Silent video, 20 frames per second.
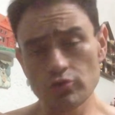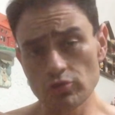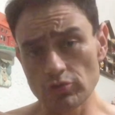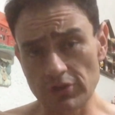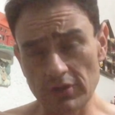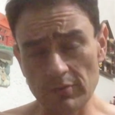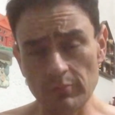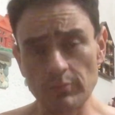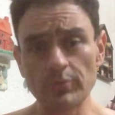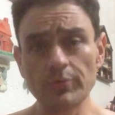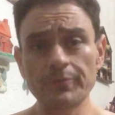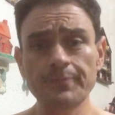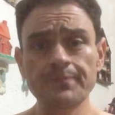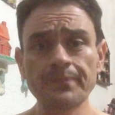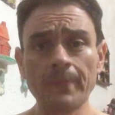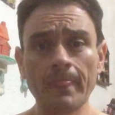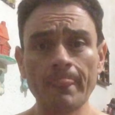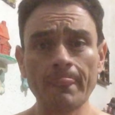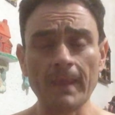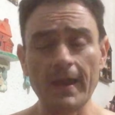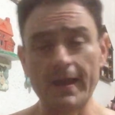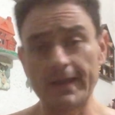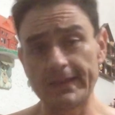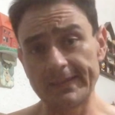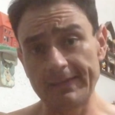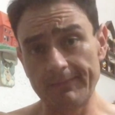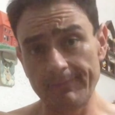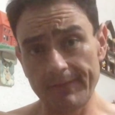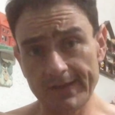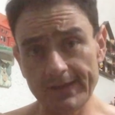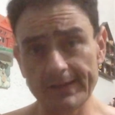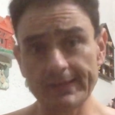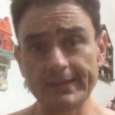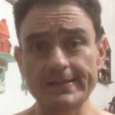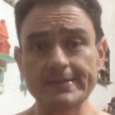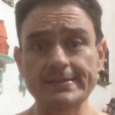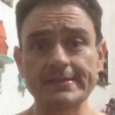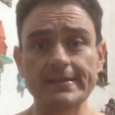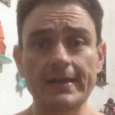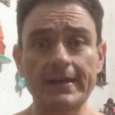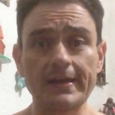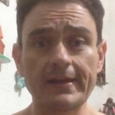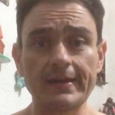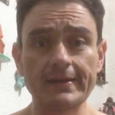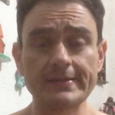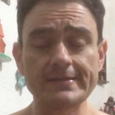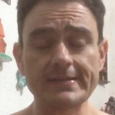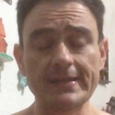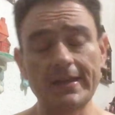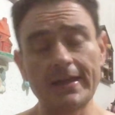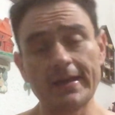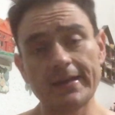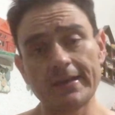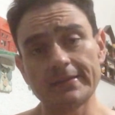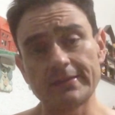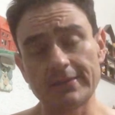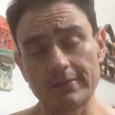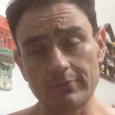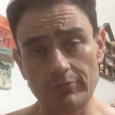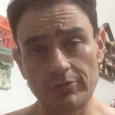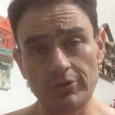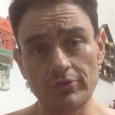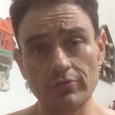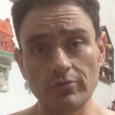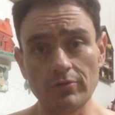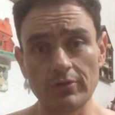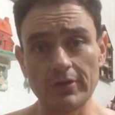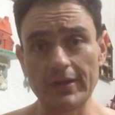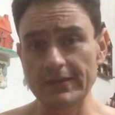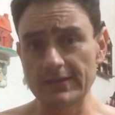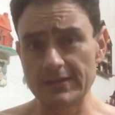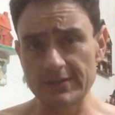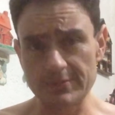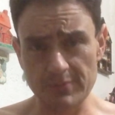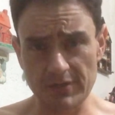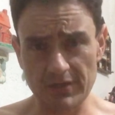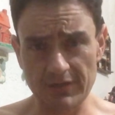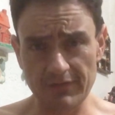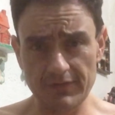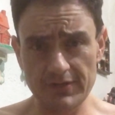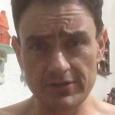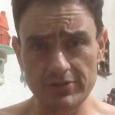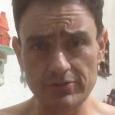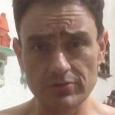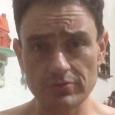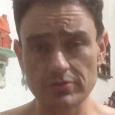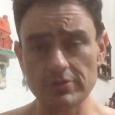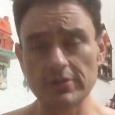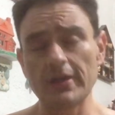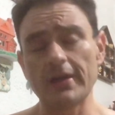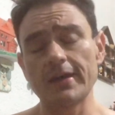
tiempo, al té verde se, le han atribuido grandes beneficios,